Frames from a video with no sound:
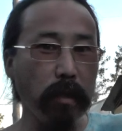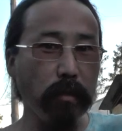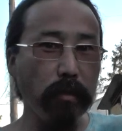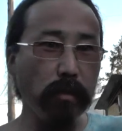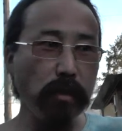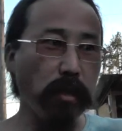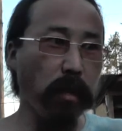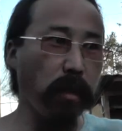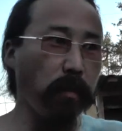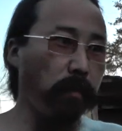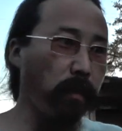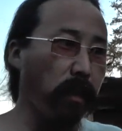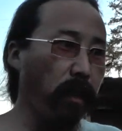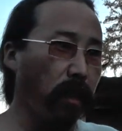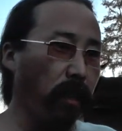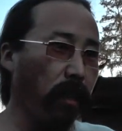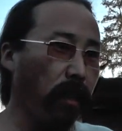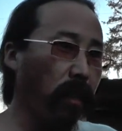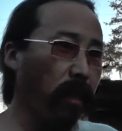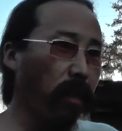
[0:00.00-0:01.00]
кушаем,
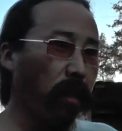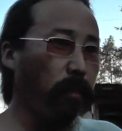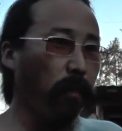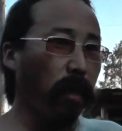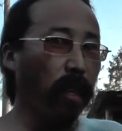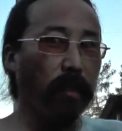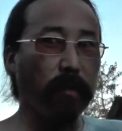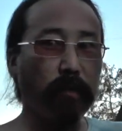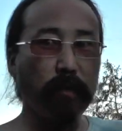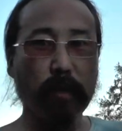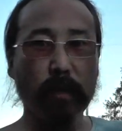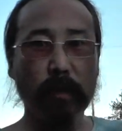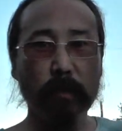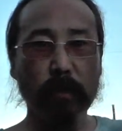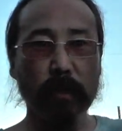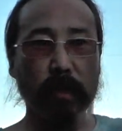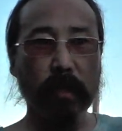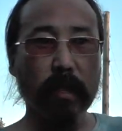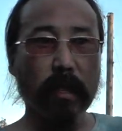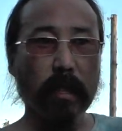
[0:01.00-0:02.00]
имеет
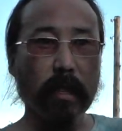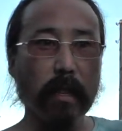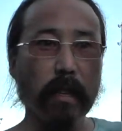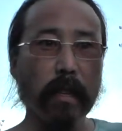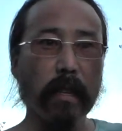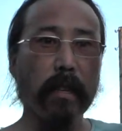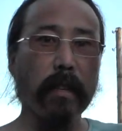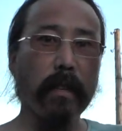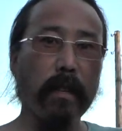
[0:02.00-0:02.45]
форму стрелы.